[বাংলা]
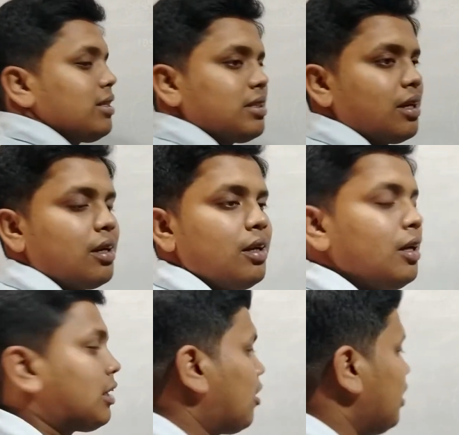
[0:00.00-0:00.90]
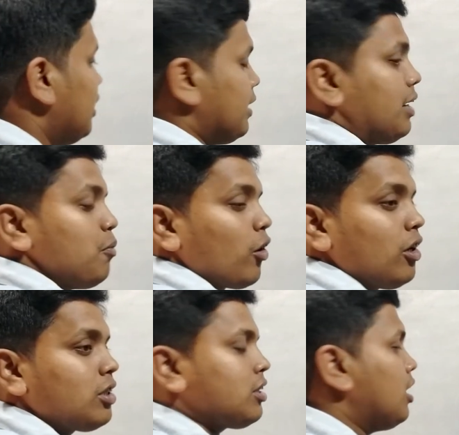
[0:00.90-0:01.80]
আমার আনসার তাহলে কি
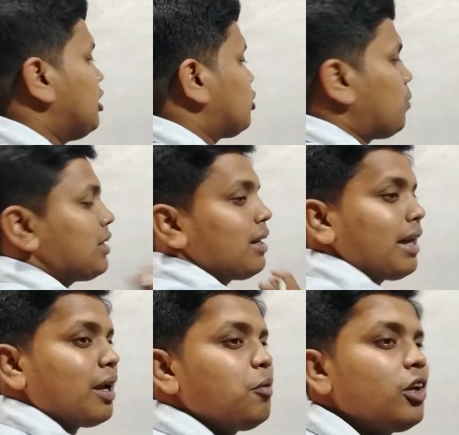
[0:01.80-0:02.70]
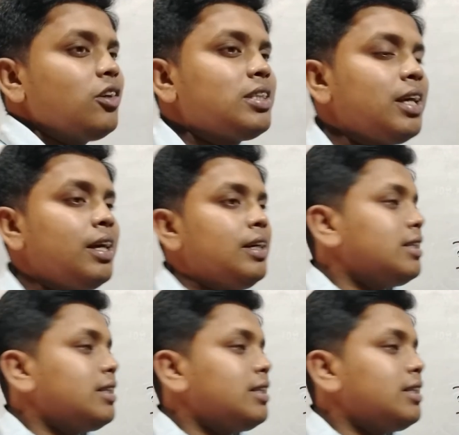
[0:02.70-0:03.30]
মনে হচ্ছে তোমাদের দেখে মনে হচ্ছে